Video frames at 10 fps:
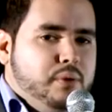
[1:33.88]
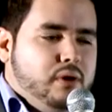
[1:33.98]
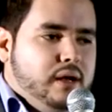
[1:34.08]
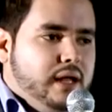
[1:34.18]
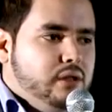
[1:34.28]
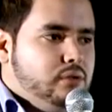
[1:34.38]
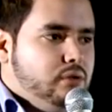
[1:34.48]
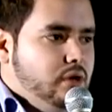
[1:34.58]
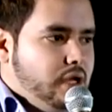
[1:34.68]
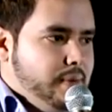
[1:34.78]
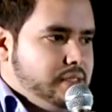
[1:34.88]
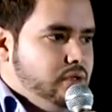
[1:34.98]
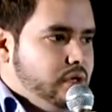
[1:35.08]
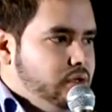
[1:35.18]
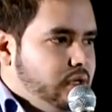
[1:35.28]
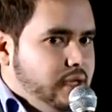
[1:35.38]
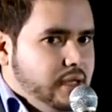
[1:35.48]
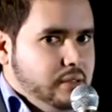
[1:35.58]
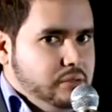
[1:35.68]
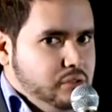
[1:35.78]
poco al lado todo lo que ha pasado, creo
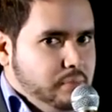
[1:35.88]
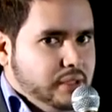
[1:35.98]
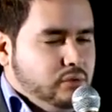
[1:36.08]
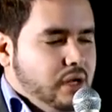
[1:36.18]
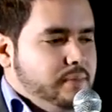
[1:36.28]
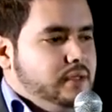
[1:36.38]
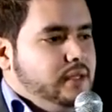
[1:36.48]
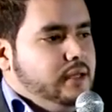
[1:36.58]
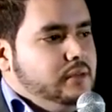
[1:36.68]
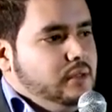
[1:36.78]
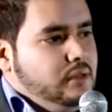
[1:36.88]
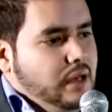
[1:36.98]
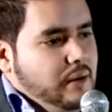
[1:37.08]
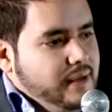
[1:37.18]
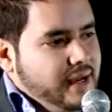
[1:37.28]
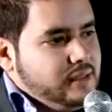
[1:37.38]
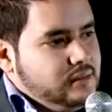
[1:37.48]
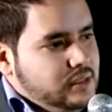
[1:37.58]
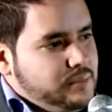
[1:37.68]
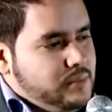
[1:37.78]
que yo particularmente
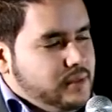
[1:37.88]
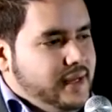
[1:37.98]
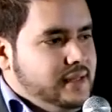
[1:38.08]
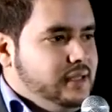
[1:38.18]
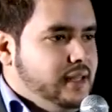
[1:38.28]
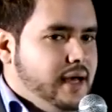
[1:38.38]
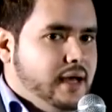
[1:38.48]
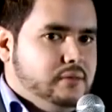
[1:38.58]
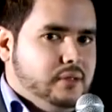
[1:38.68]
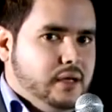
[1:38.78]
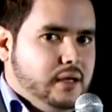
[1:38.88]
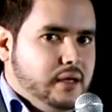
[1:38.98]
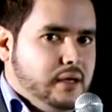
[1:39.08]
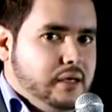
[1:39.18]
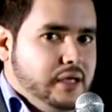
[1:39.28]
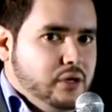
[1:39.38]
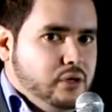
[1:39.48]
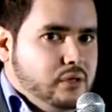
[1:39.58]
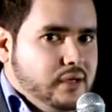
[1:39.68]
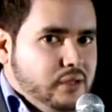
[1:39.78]
hablar de problemas de la entidad, eh,
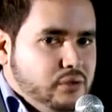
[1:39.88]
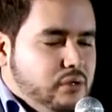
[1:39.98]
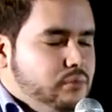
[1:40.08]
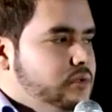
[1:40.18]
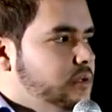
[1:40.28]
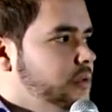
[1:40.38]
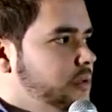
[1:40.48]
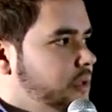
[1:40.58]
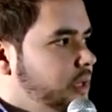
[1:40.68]
quiero que todo el mundo, bueno,